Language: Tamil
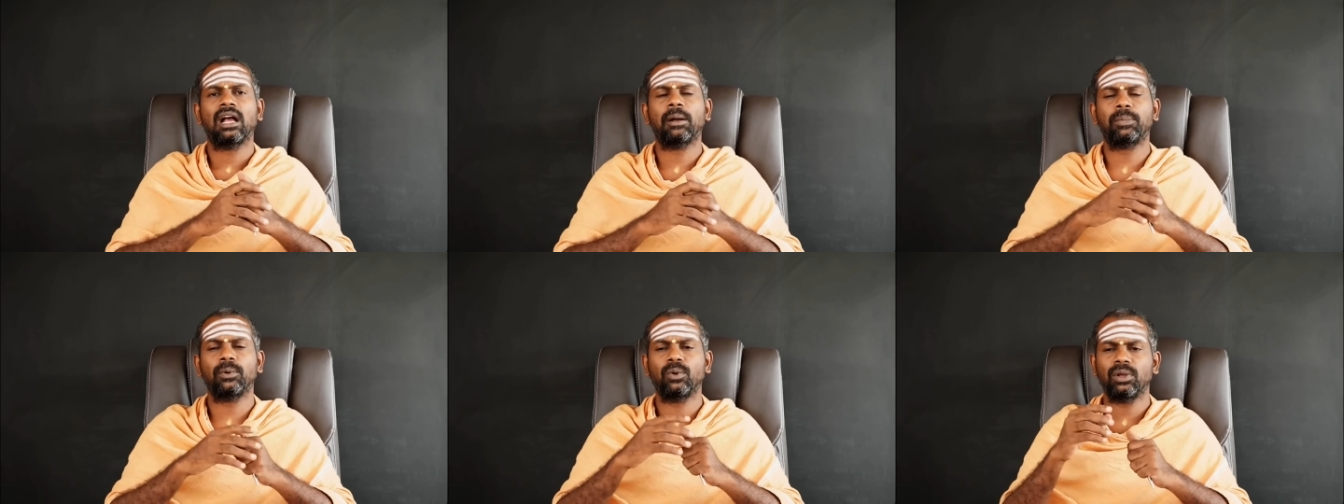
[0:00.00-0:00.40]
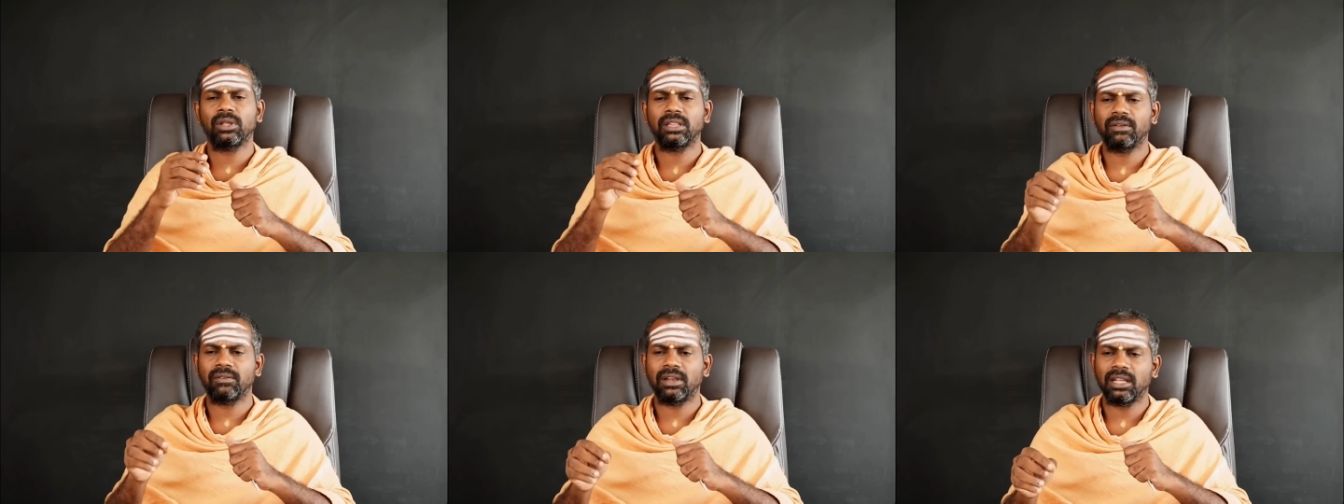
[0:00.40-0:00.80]
அப்போது
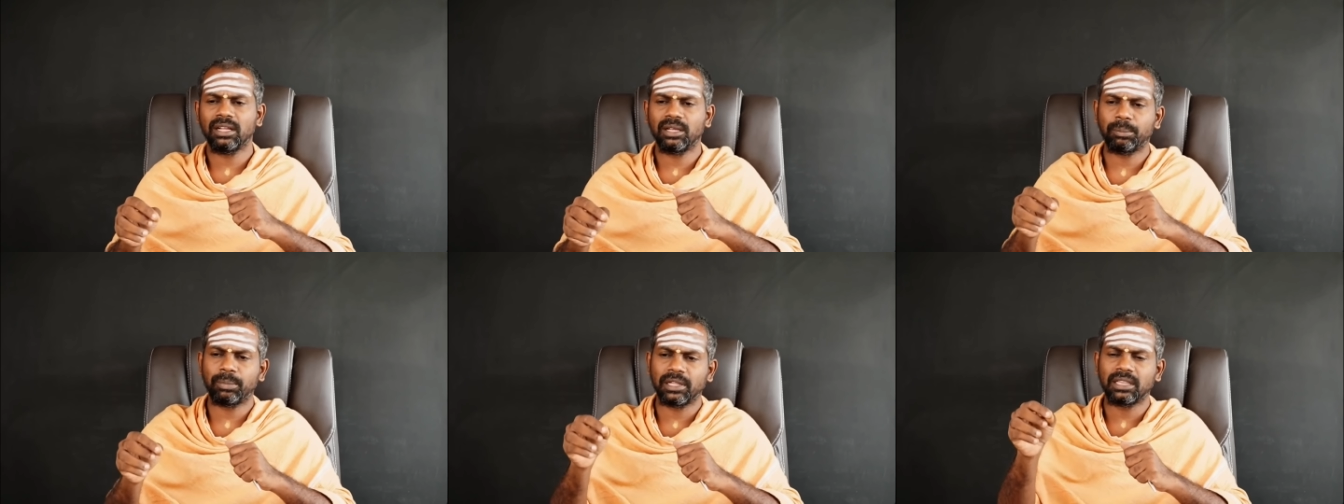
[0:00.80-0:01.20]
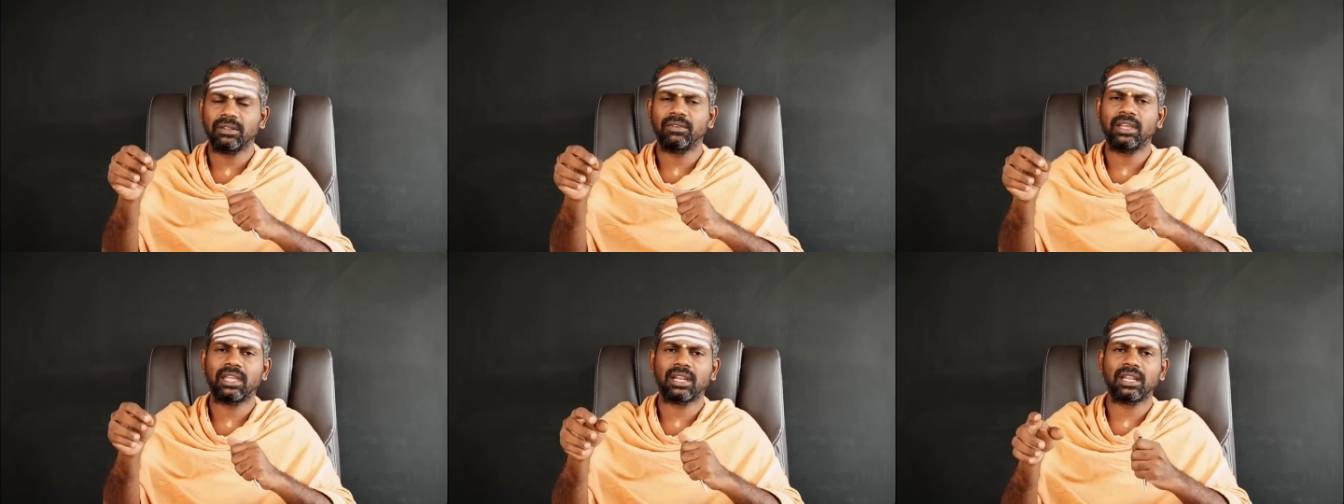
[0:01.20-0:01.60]
இந்த விளக்கு பற்ற
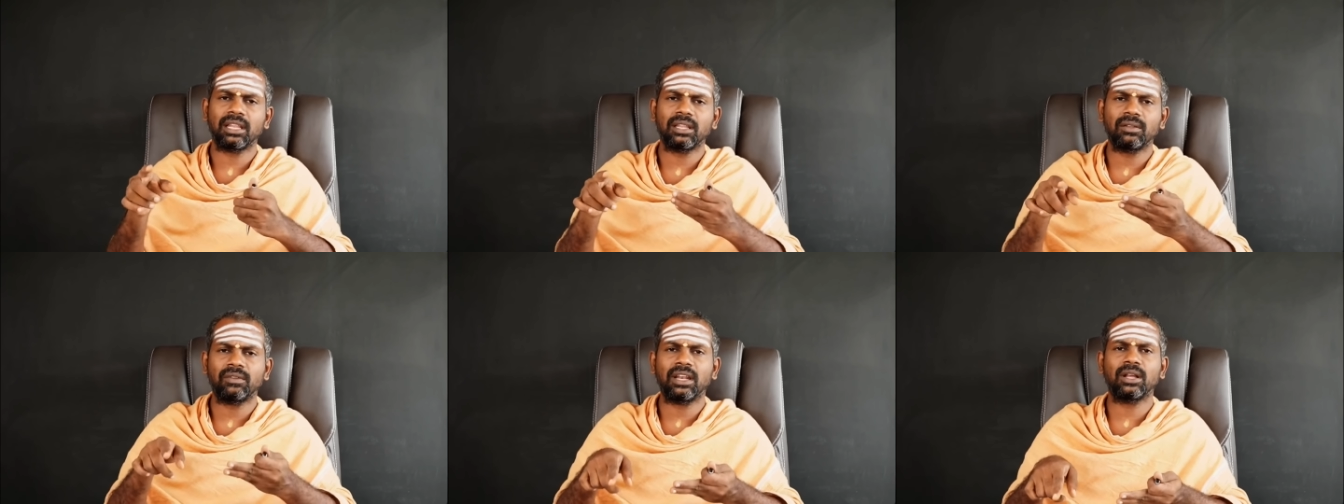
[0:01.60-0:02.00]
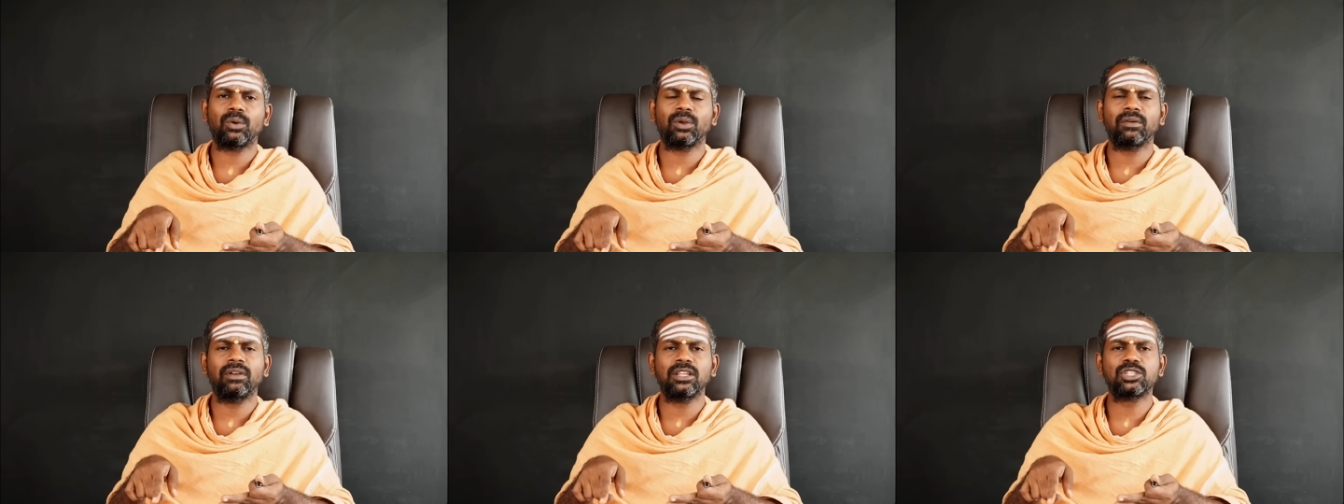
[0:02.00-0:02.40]
வைக்கிறதுனா இந்த
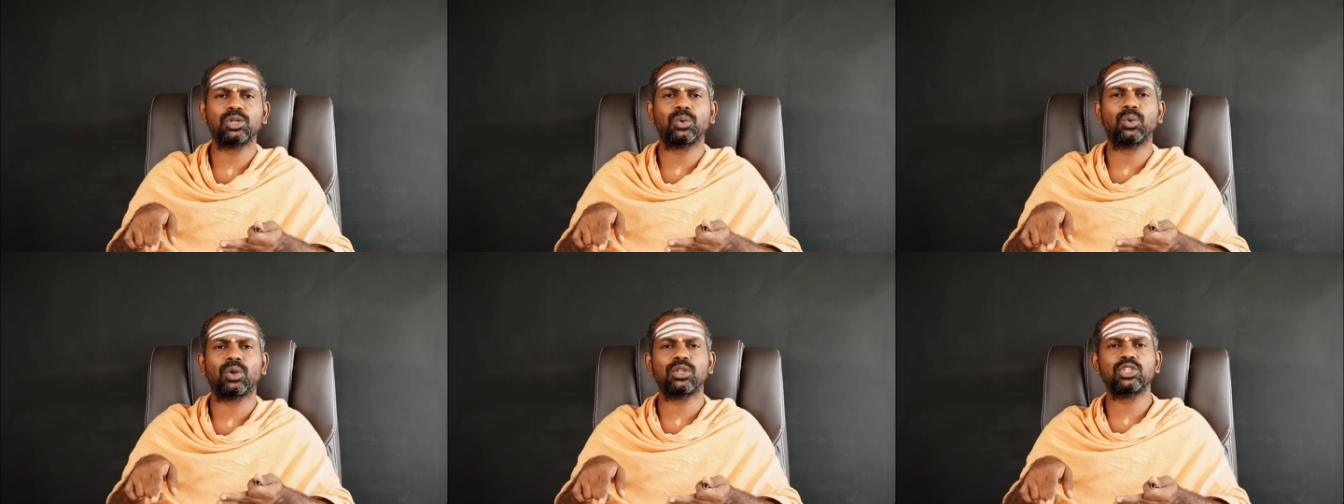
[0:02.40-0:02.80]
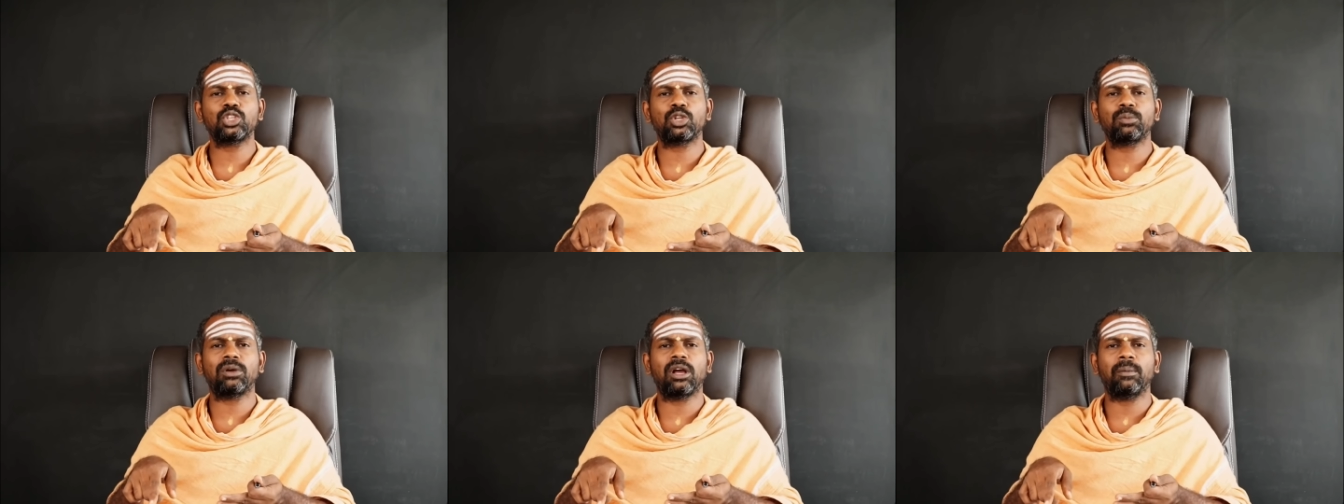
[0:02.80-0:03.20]
விளக்கோட வெளிச்சம்
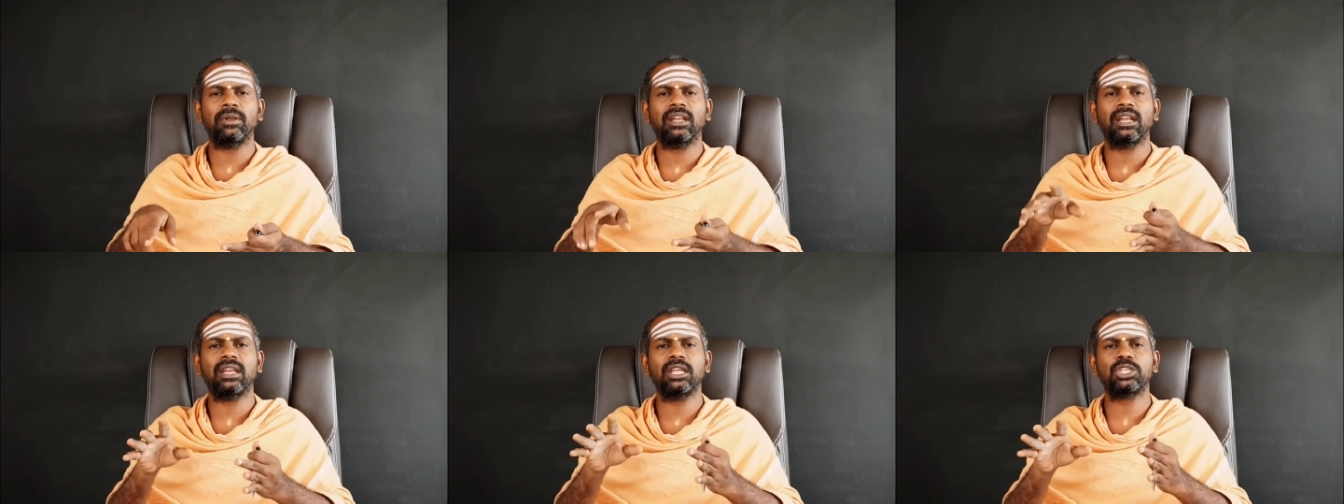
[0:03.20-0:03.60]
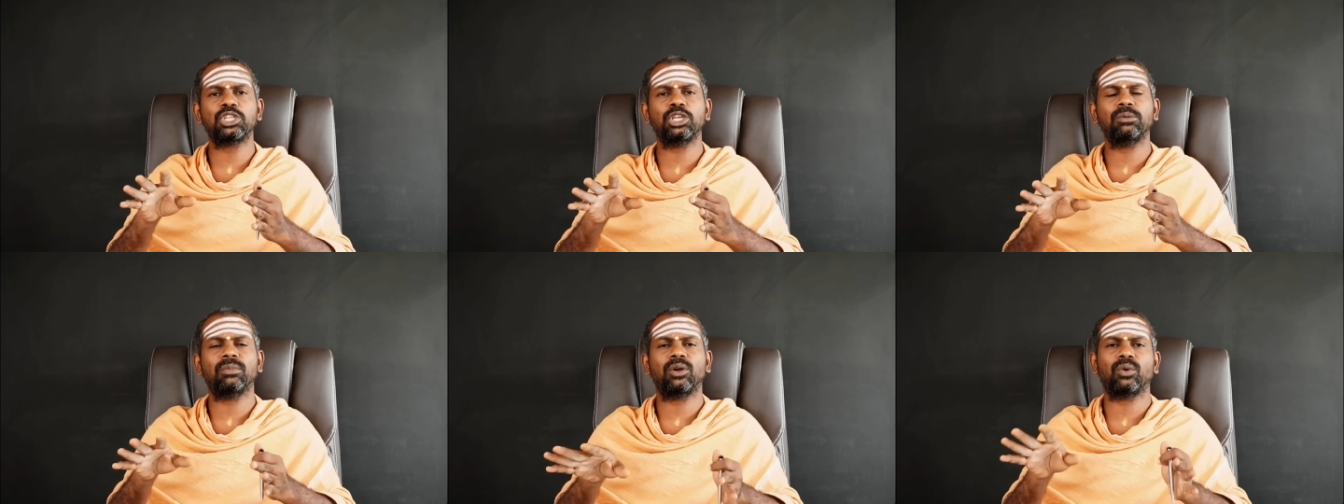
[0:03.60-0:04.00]
குறைஞ்சிடுமா அப்படின்னா
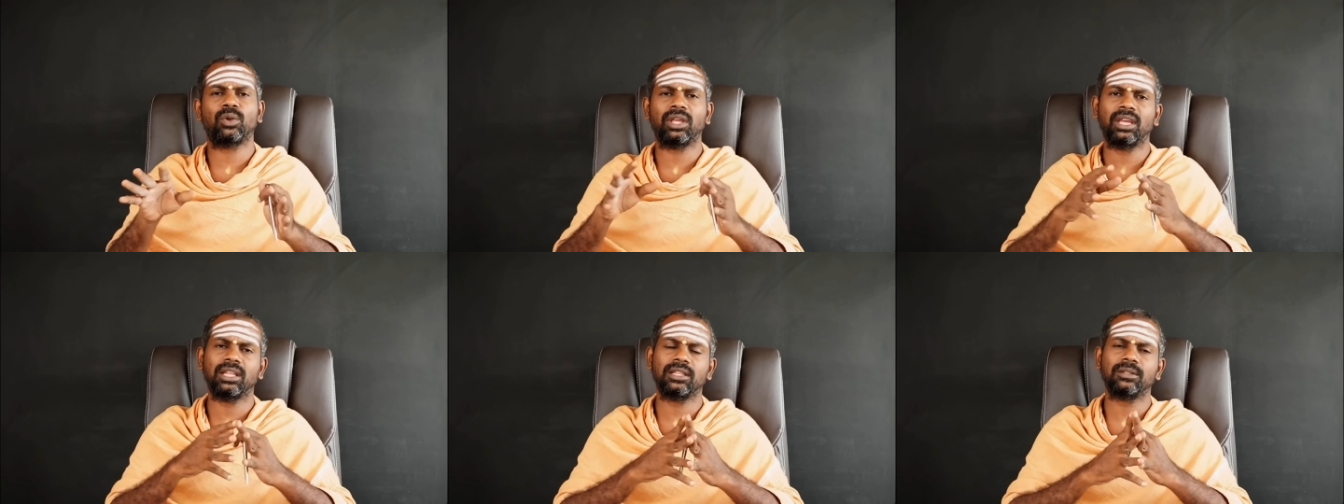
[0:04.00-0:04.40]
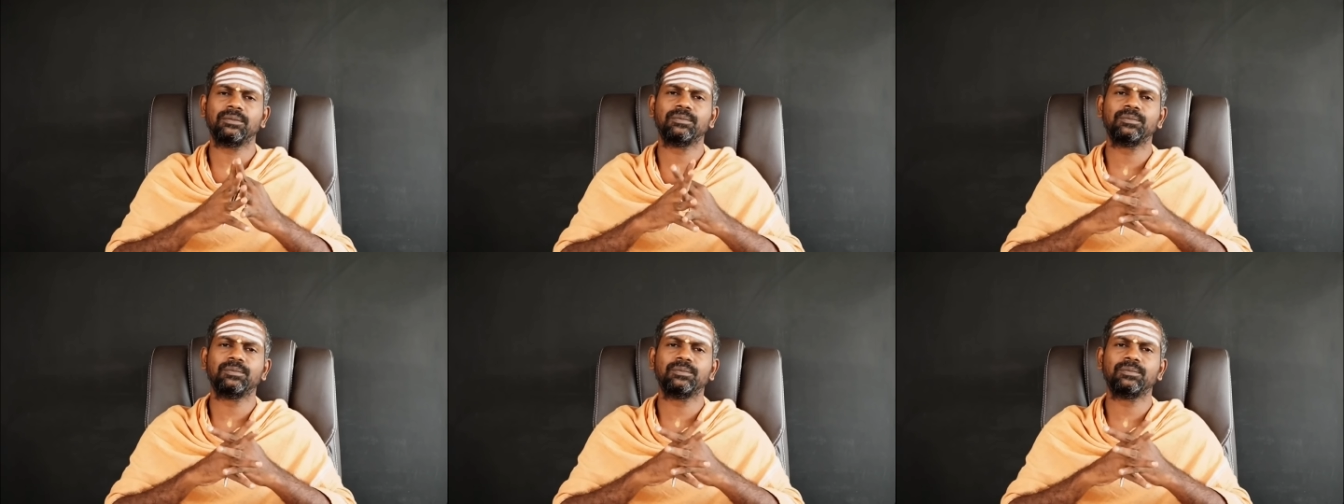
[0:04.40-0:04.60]
நிச்சயமாக குறையாது